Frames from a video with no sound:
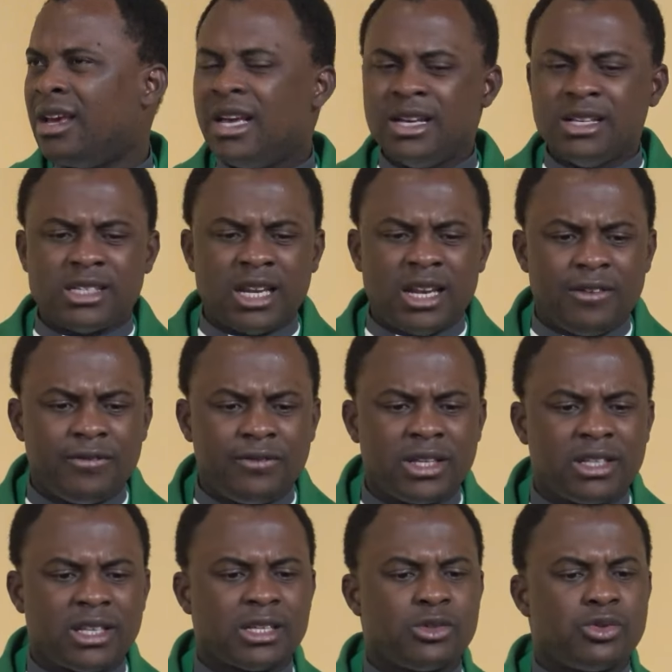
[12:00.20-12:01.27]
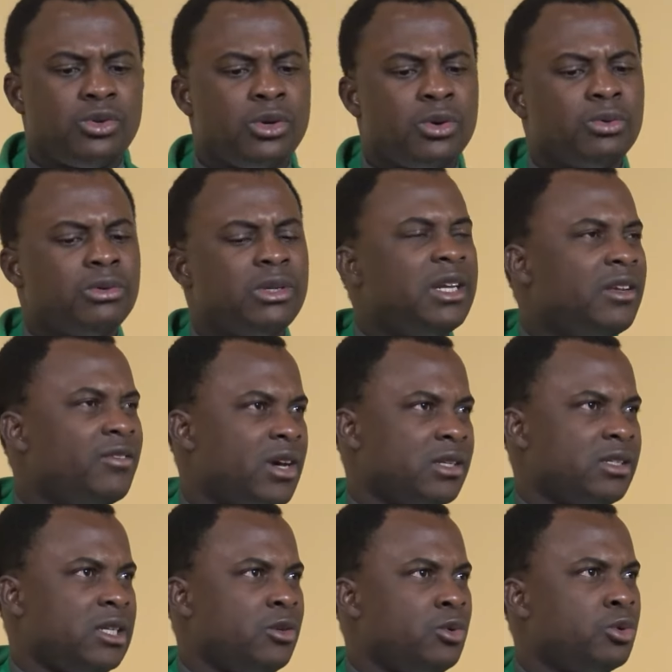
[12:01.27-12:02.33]
C'est l'invitation de
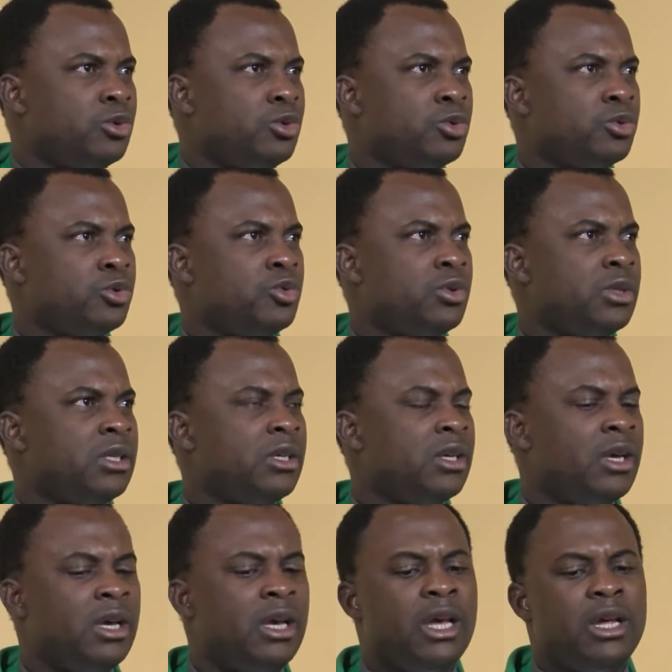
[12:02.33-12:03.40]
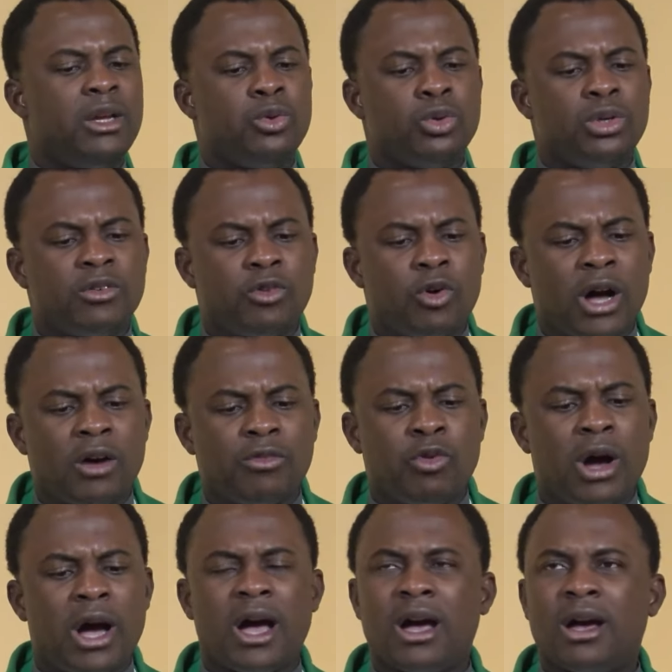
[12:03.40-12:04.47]
l'évangile d'aujourd'hui. Nous devons
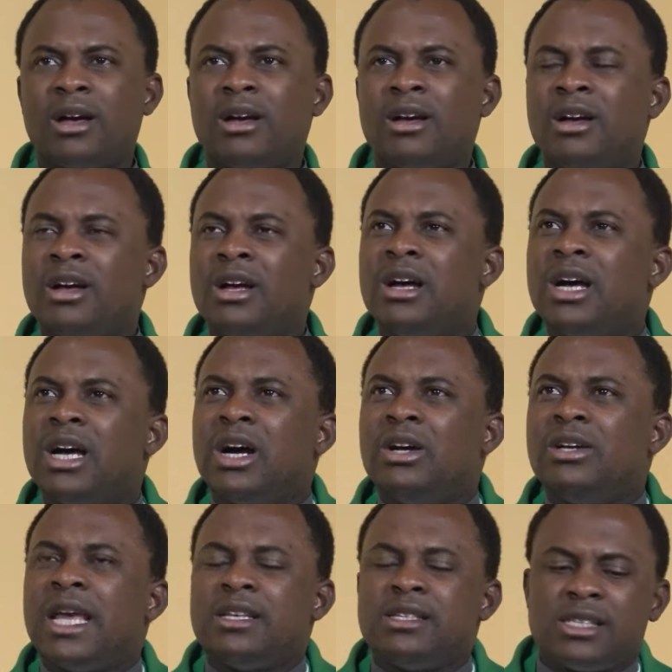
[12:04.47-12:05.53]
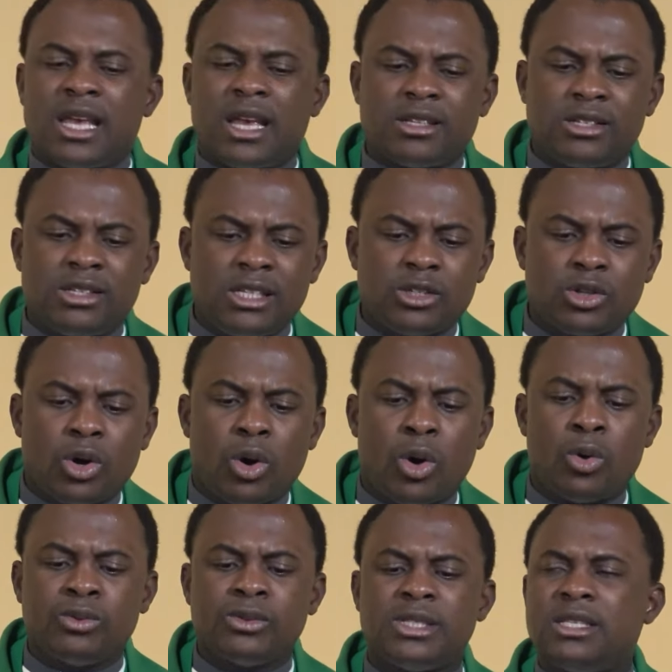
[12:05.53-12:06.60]
avoir un exercice
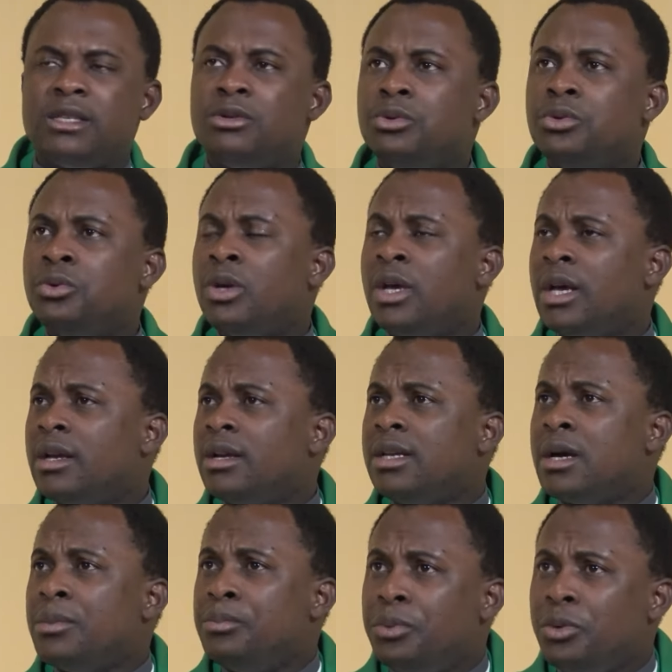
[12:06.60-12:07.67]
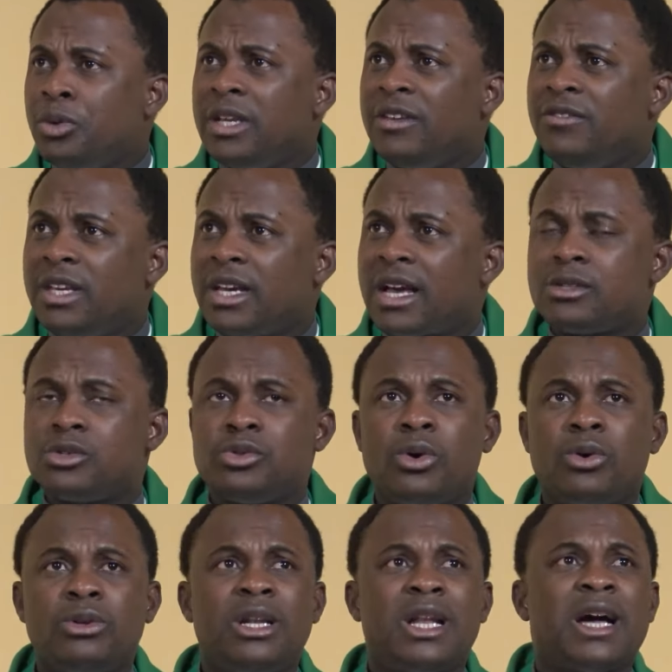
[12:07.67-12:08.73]
continu de purification
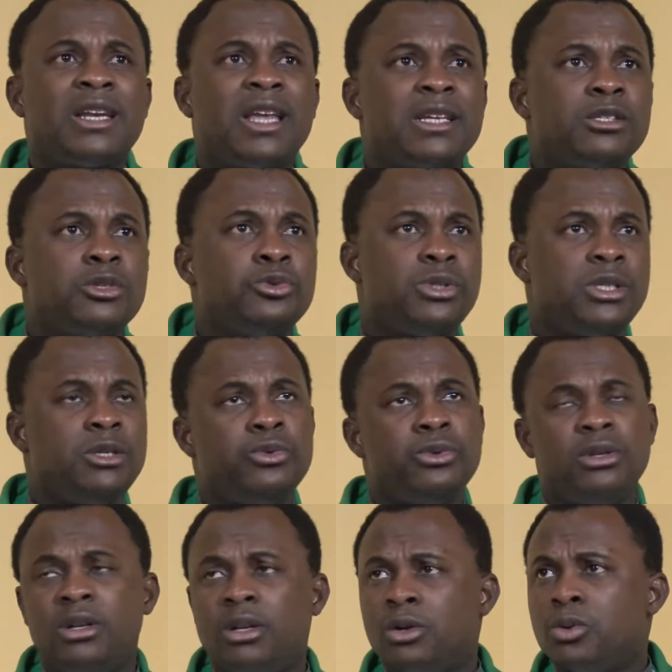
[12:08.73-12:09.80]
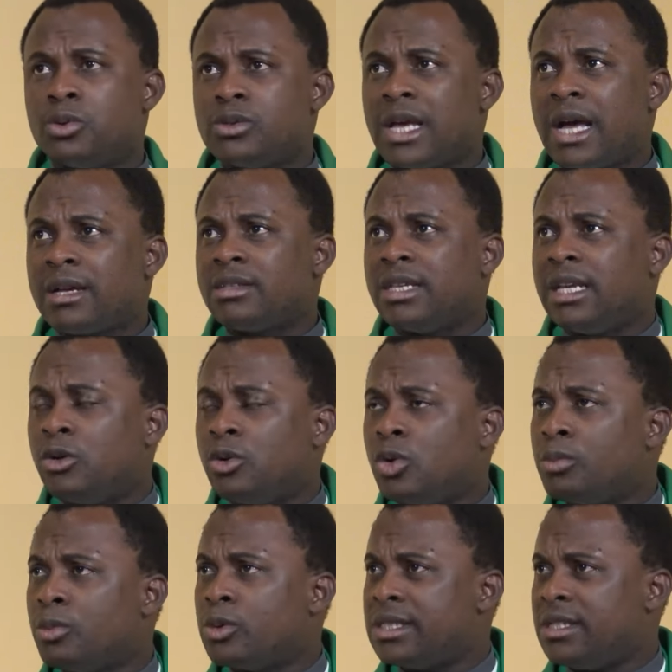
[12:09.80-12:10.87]
de la rectitude de nos actes et de nos
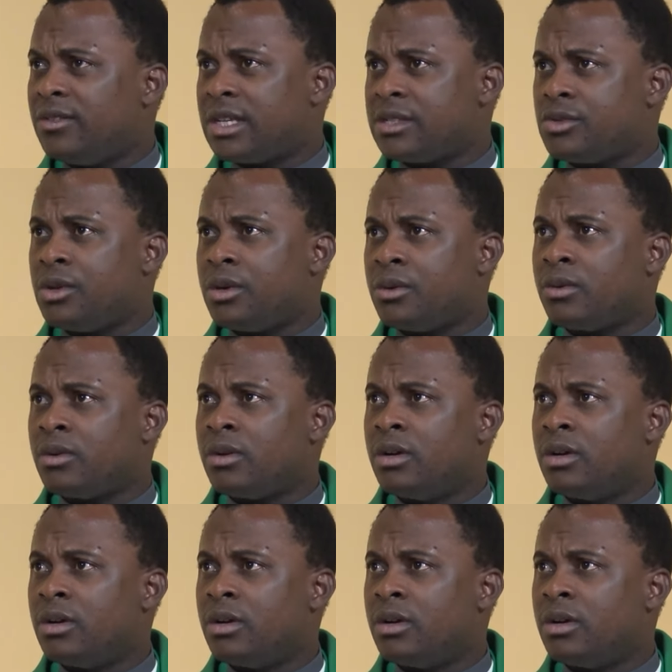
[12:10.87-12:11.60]
motivations.